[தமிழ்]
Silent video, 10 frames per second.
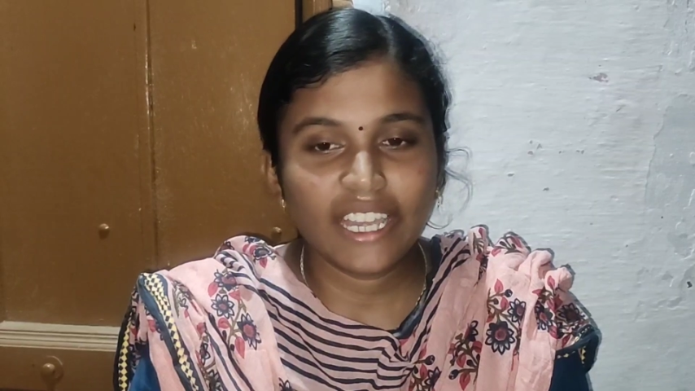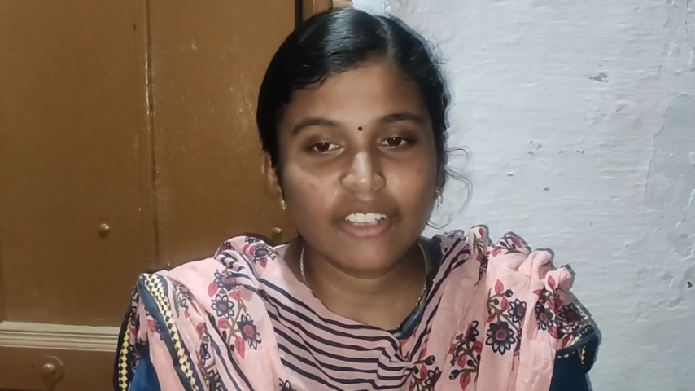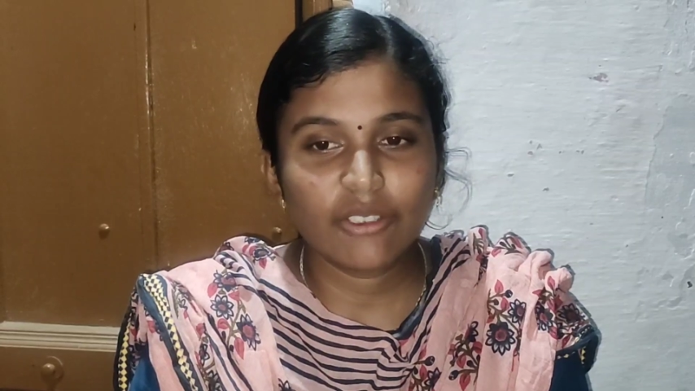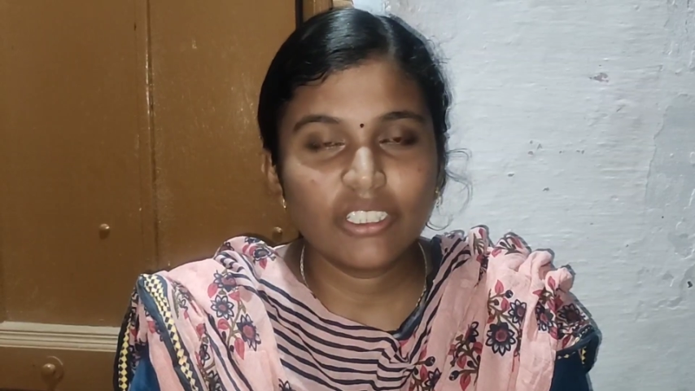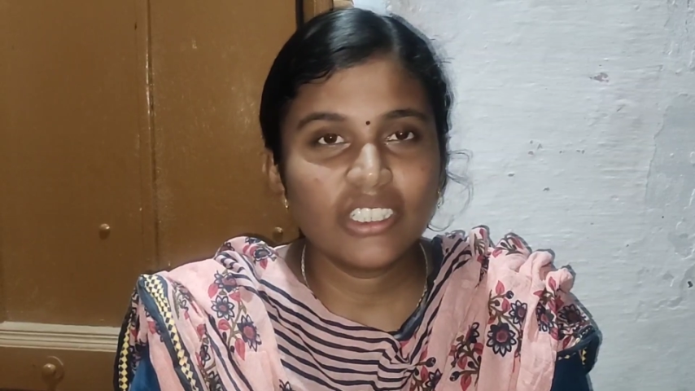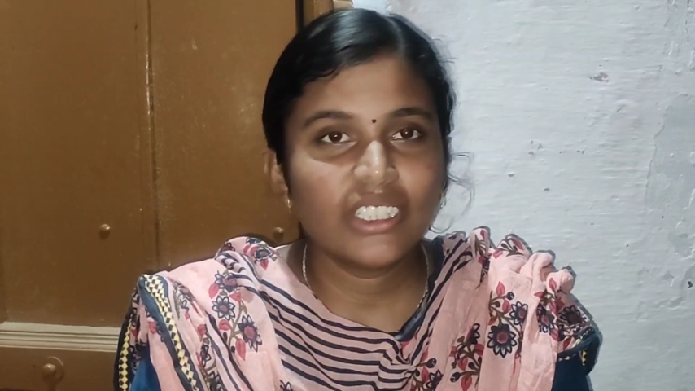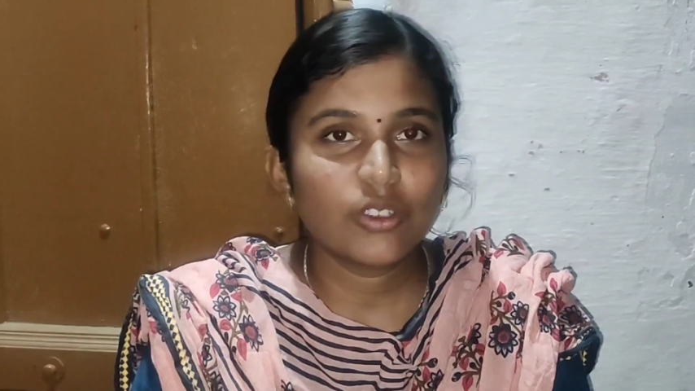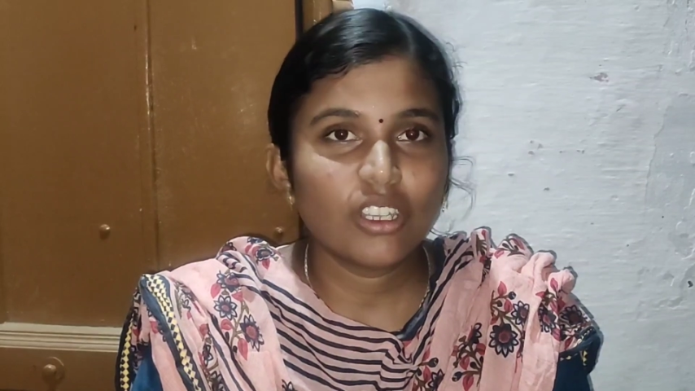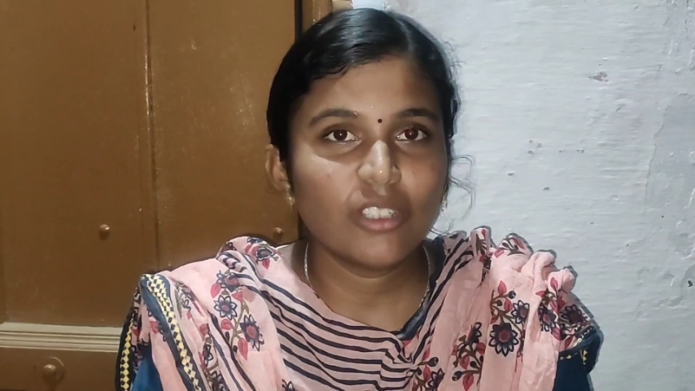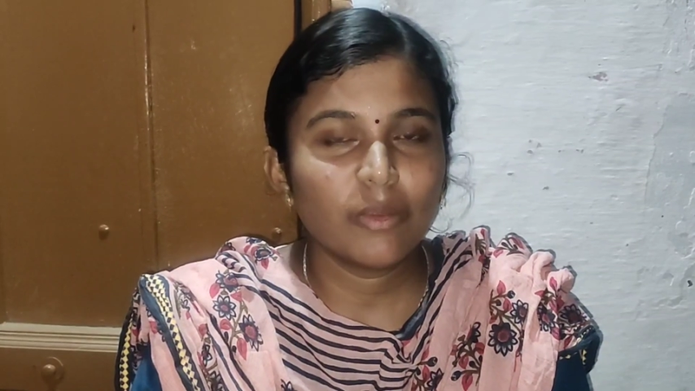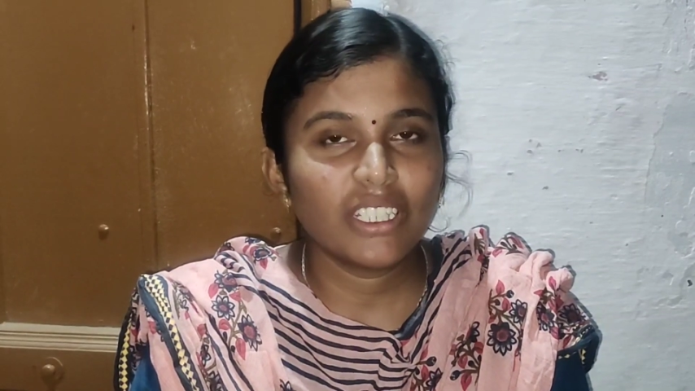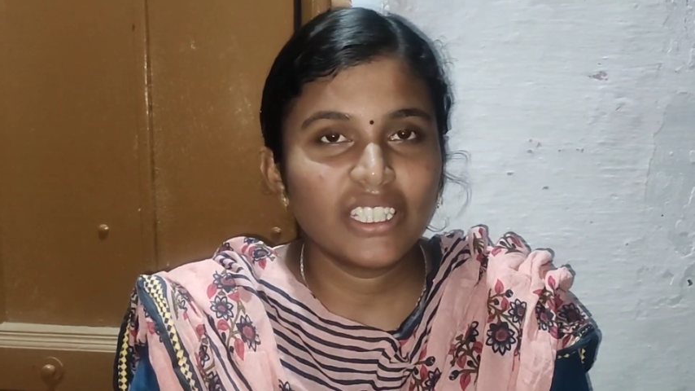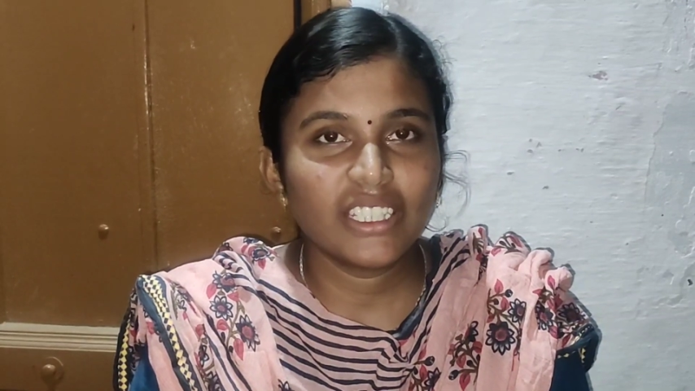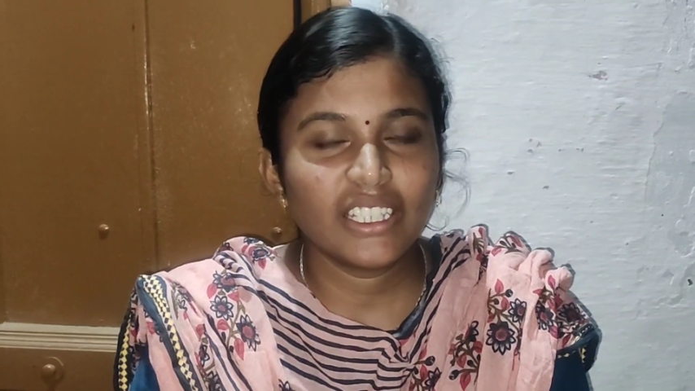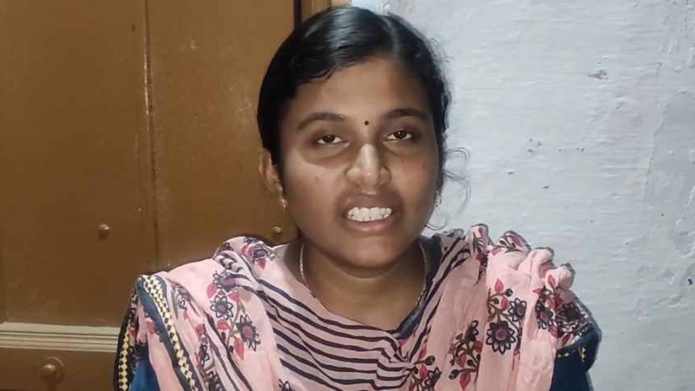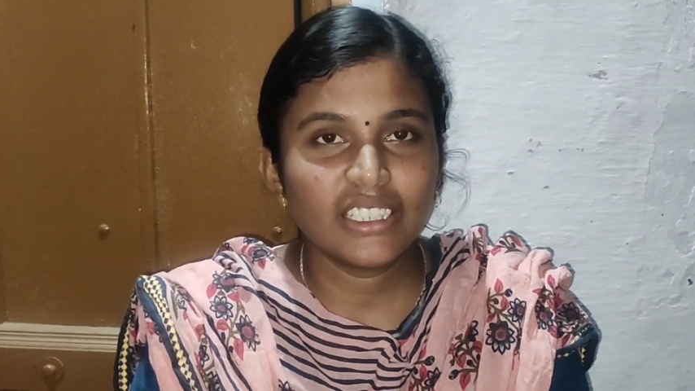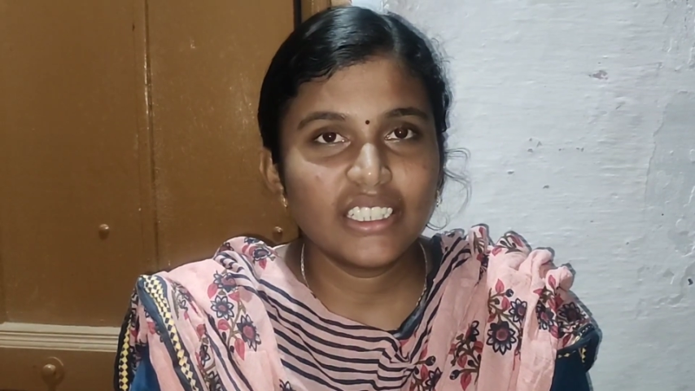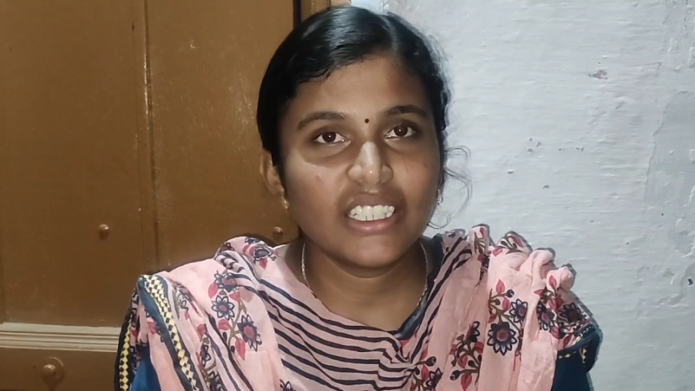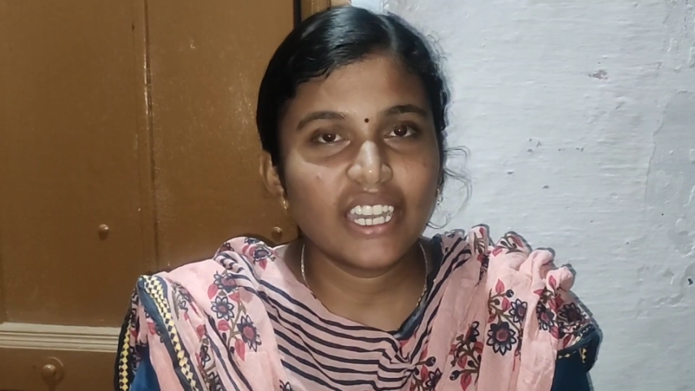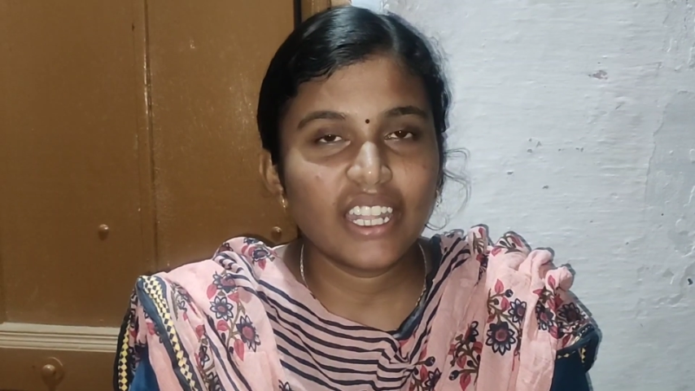எனக்கு வந்து டுவெல்த்து படிக்கிறதுலேருந்து
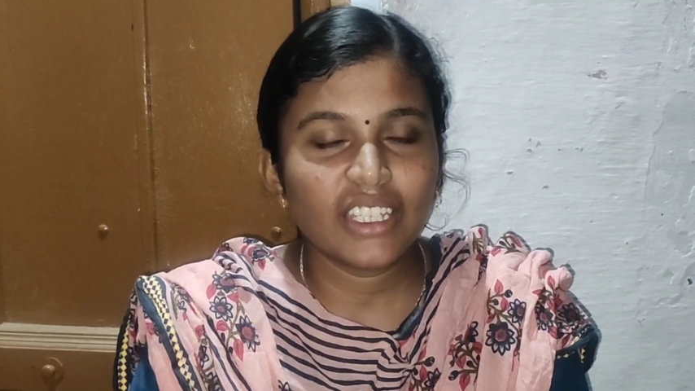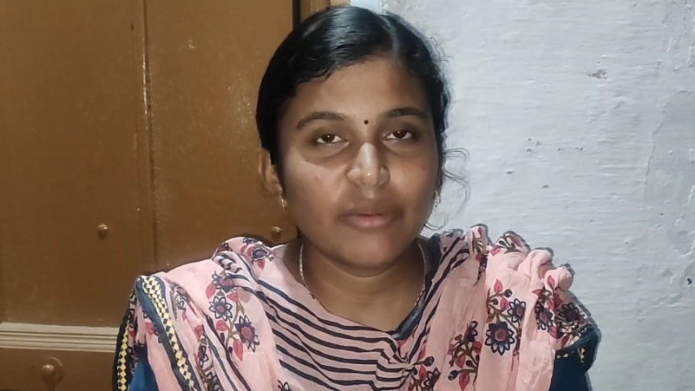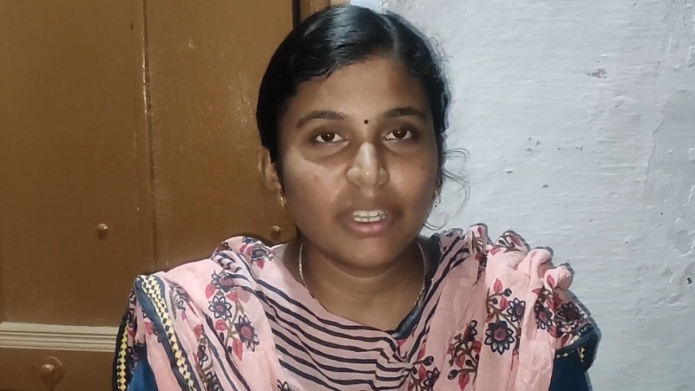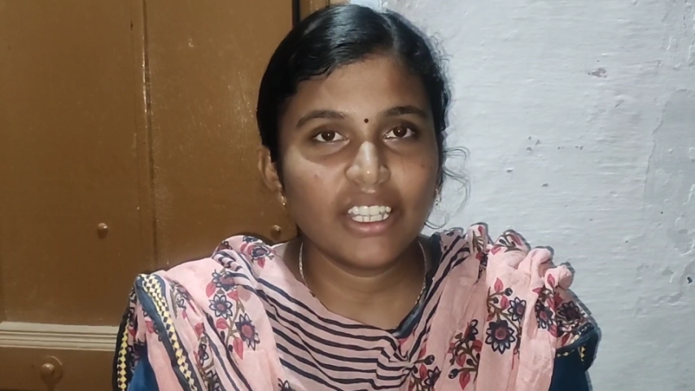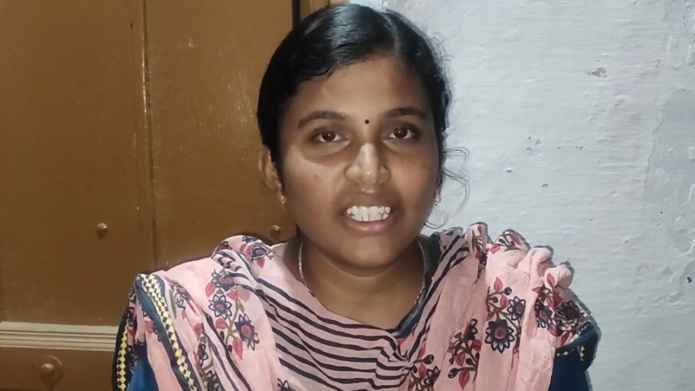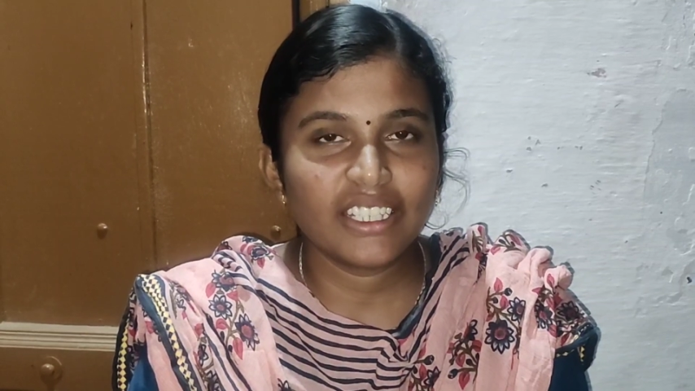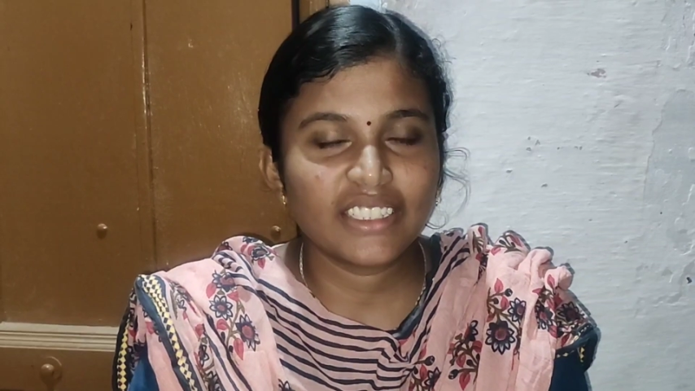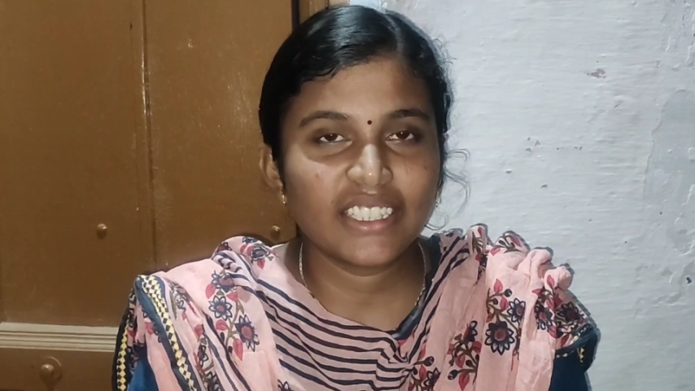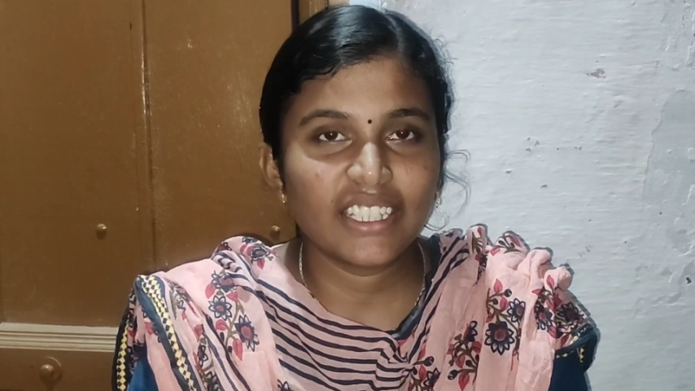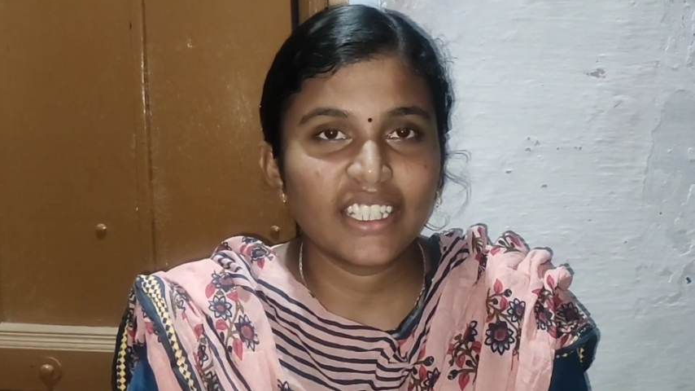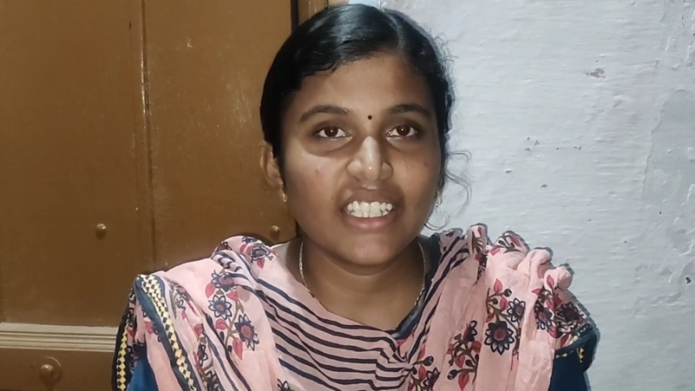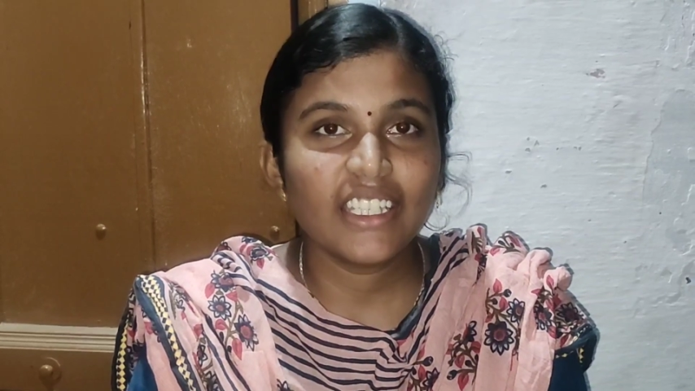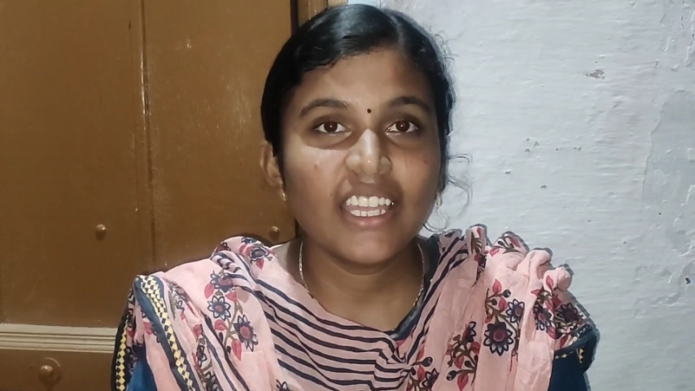ட்ராயிங் மேலே இன்ட்ரெஸ்ட் இருக்குது